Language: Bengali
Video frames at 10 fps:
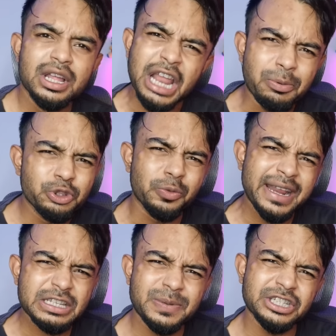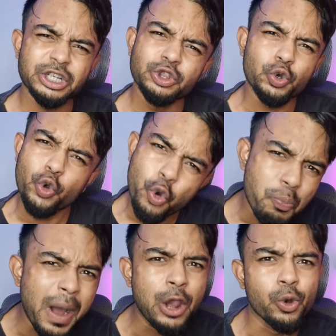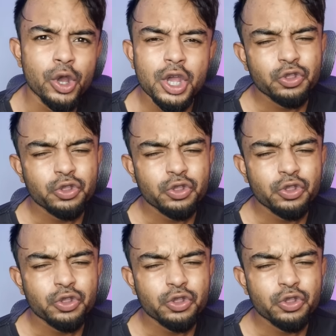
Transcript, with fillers: না বৌদি তোমার এক্সপ্রেশন কিন্তু খুব ভালো